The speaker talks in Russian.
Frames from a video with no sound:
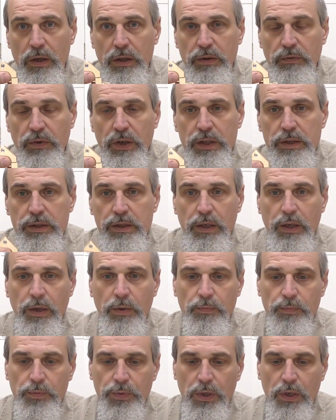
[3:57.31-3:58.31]

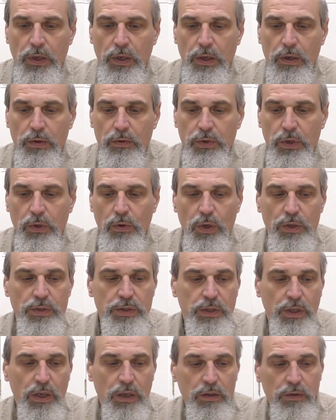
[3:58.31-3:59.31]
отверстие, в него
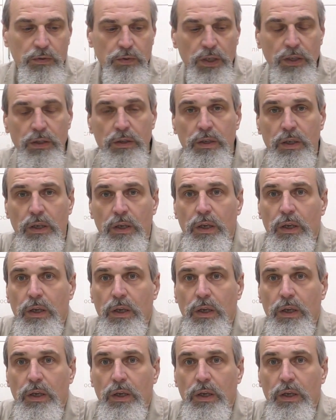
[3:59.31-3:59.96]
оставил винт,